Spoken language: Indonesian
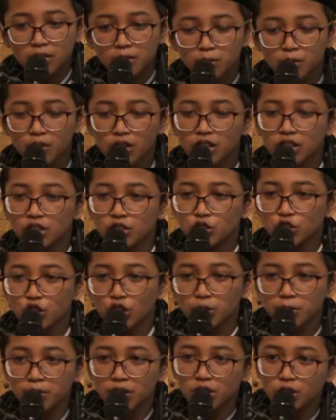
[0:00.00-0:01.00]
Mungkin
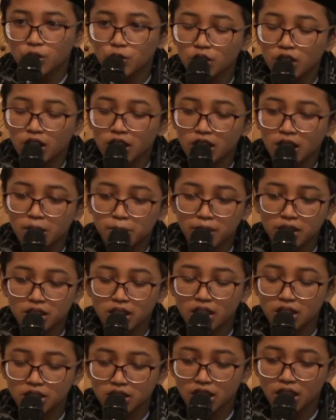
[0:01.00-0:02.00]
cukup itu yang
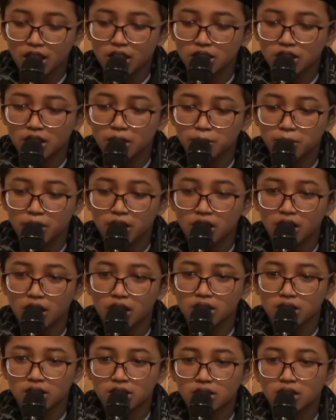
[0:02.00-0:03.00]
dapat saya
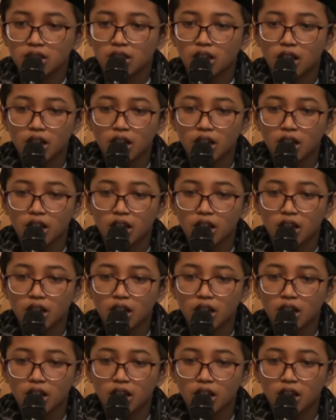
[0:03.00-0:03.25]
sampaikan.